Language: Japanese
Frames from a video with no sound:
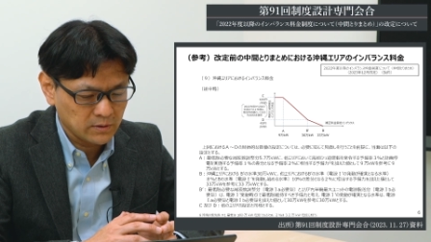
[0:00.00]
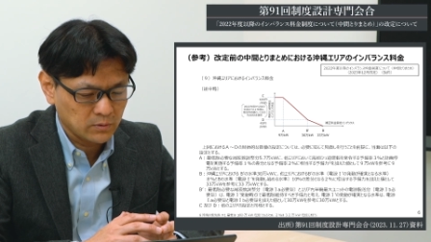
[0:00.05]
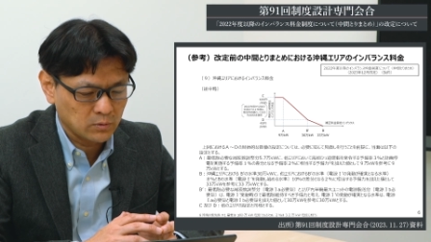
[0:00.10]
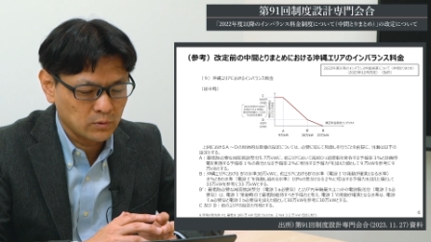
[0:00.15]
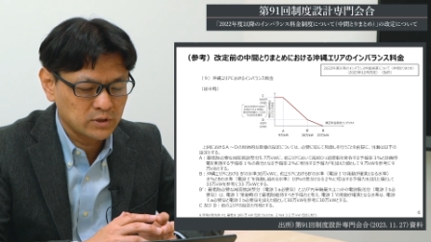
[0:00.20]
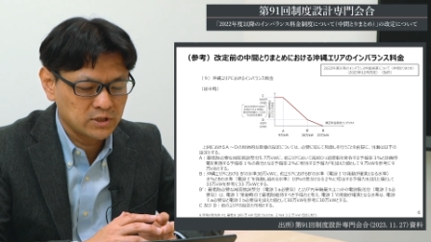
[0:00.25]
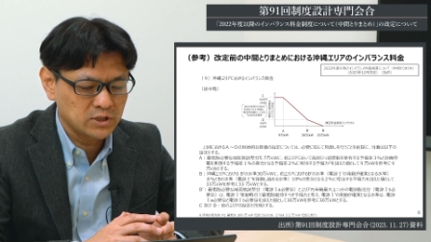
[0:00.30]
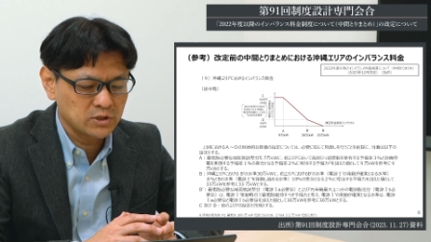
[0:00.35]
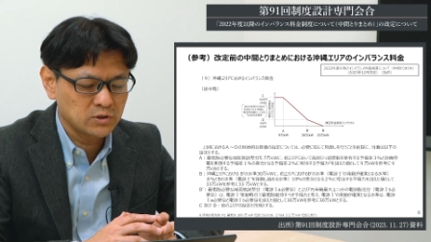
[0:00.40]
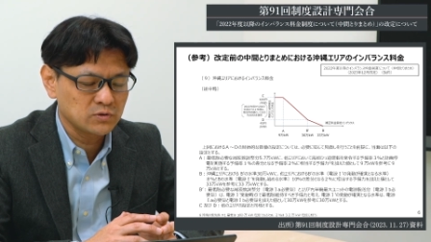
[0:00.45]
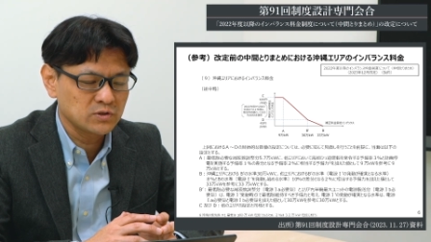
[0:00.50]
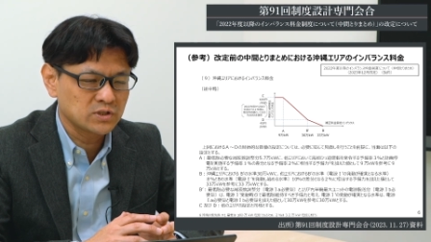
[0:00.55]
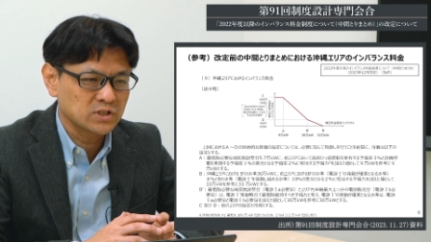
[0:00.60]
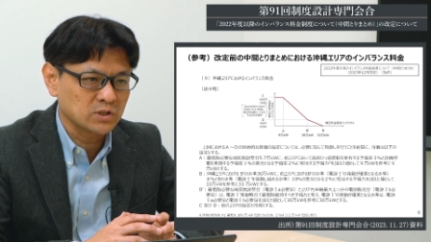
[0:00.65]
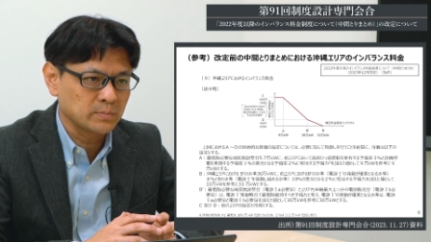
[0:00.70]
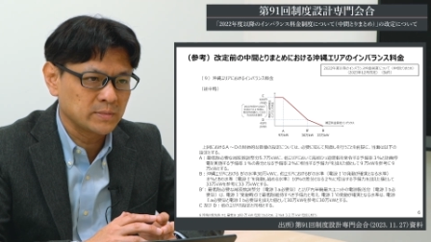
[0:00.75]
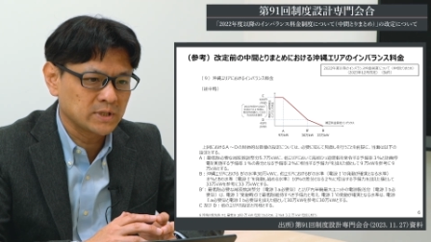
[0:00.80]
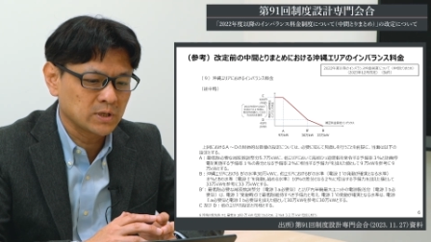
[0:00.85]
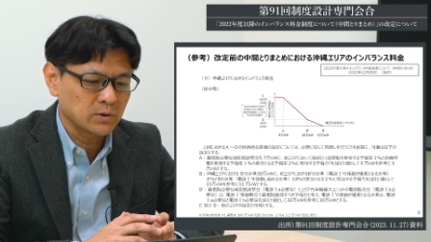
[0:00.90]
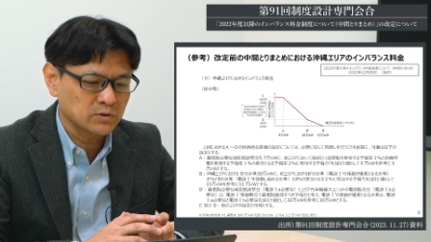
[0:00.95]
この基準値
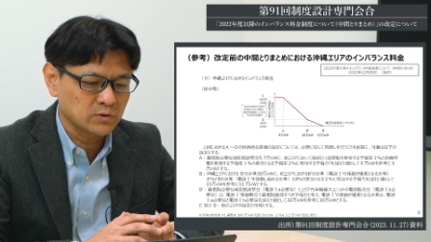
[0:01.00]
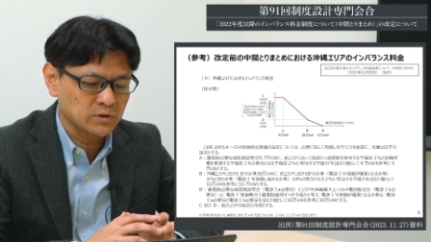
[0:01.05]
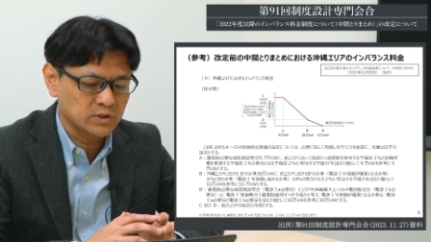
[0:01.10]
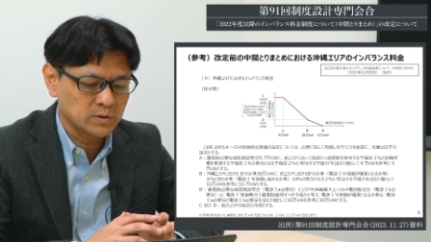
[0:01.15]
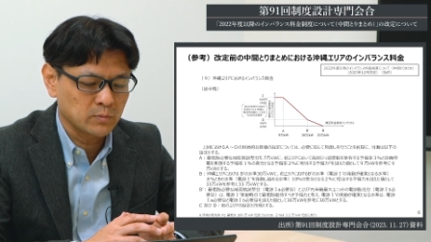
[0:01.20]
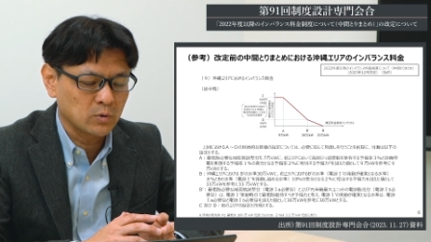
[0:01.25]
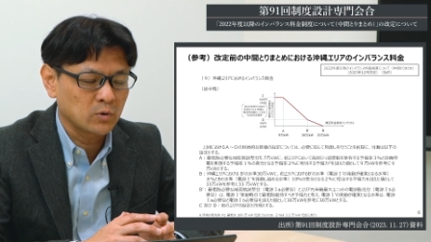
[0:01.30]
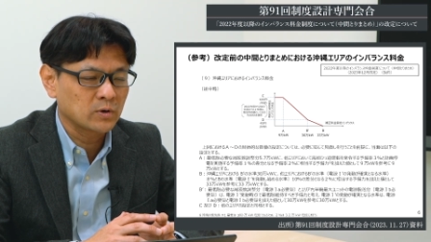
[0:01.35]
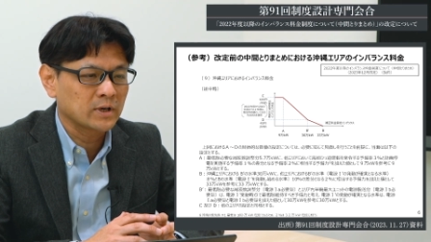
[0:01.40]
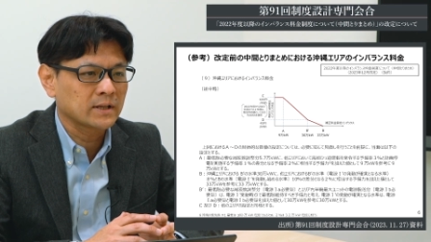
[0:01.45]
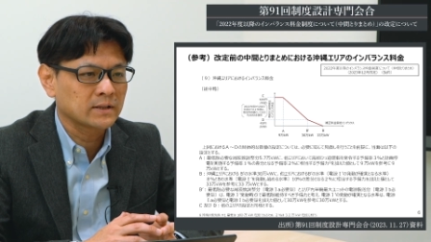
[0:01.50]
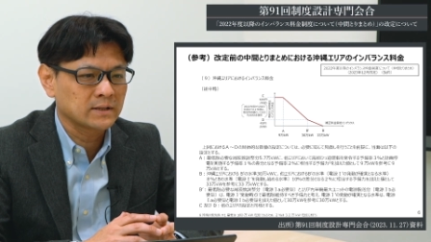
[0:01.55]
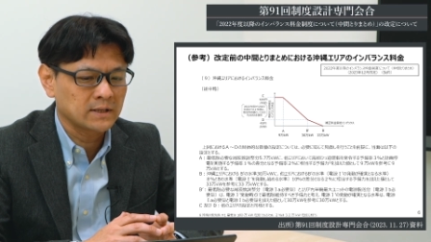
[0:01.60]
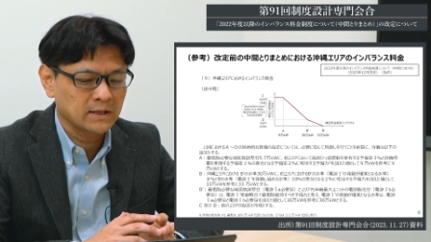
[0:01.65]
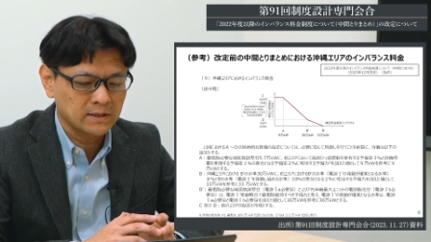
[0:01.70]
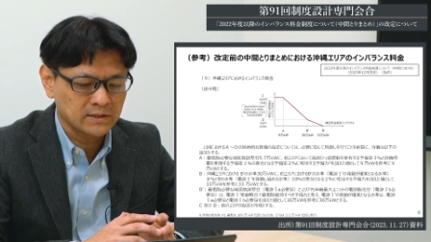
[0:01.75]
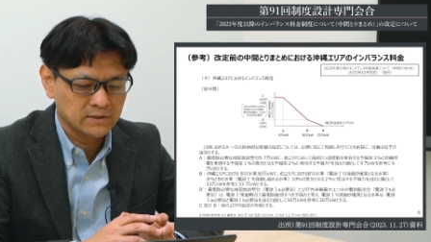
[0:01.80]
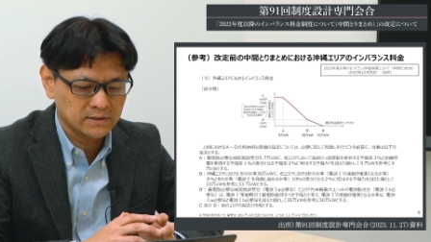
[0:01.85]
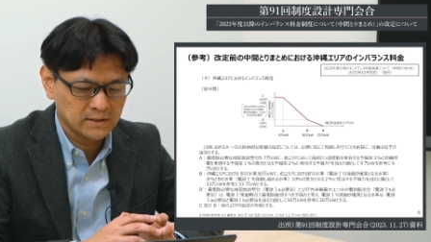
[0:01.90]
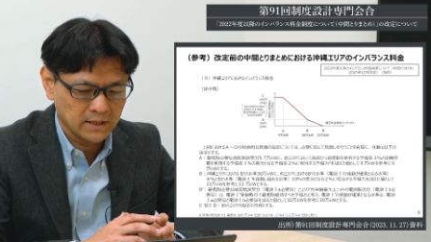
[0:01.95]
の見直しを一部行った
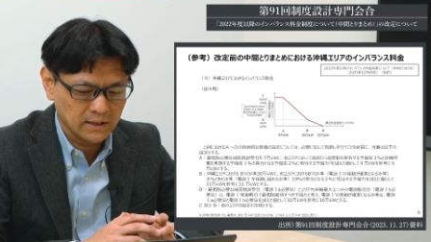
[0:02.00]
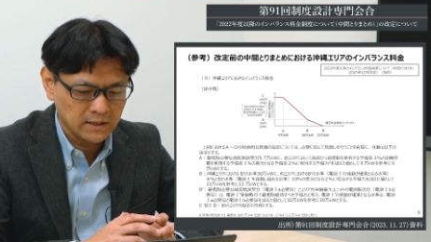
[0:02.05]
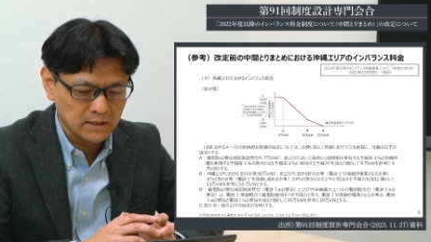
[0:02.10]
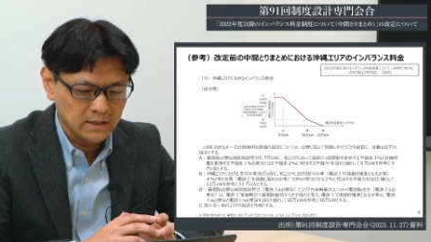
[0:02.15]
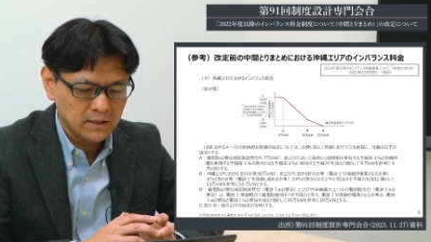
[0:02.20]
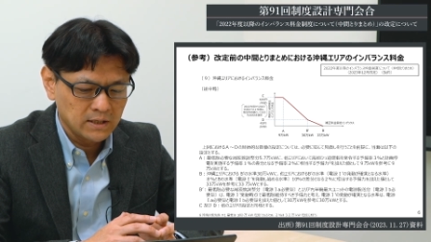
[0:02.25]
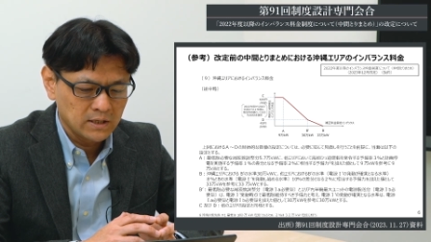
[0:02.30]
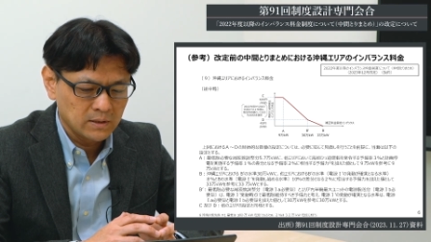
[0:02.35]
んですが、